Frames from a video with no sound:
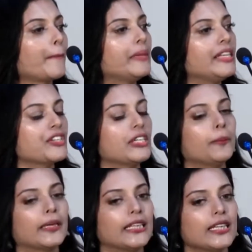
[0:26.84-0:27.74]

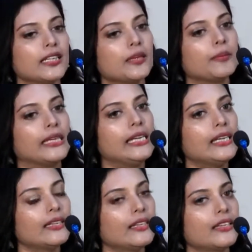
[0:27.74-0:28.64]
மலேசியாவில் பார்த்திங்கன்னா நம்ம
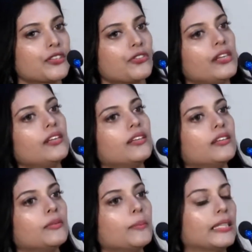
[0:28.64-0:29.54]
இந்தியன் இண்டஸ்ட்ரின்னு
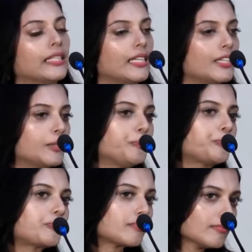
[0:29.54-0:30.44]
பார்த்திங்கன்னா
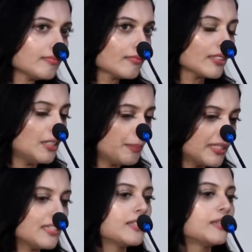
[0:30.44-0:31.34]
இப்போ
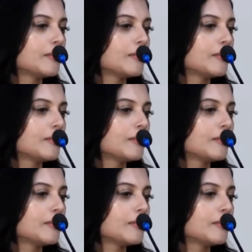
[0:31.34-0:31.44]
தான்